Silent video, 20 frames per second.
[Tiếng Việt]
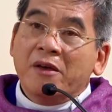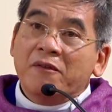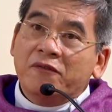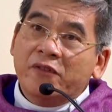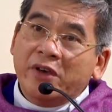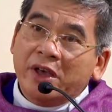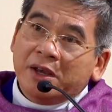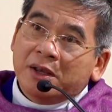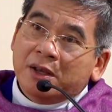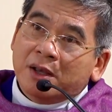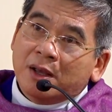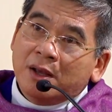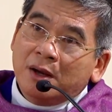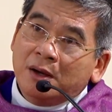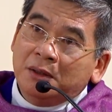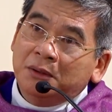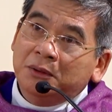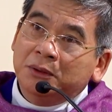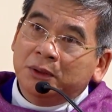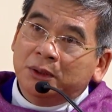về
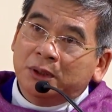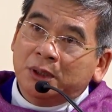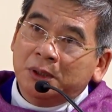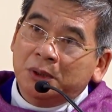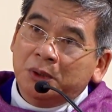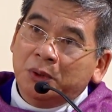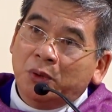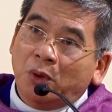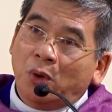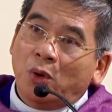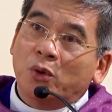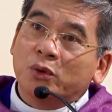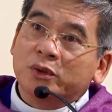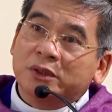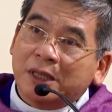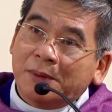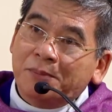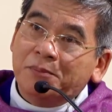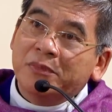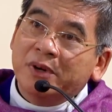cơn thịnh nộ
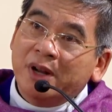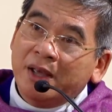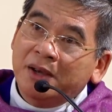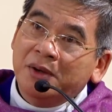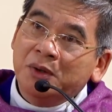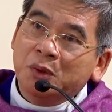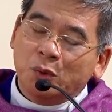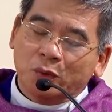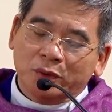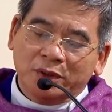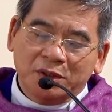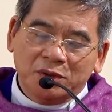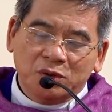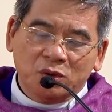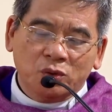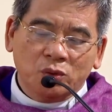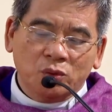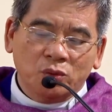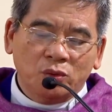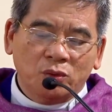sắp đến của Thiên
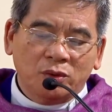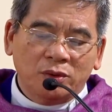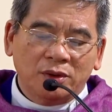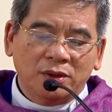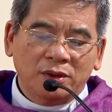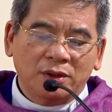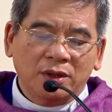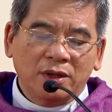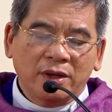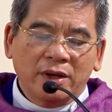Chúa.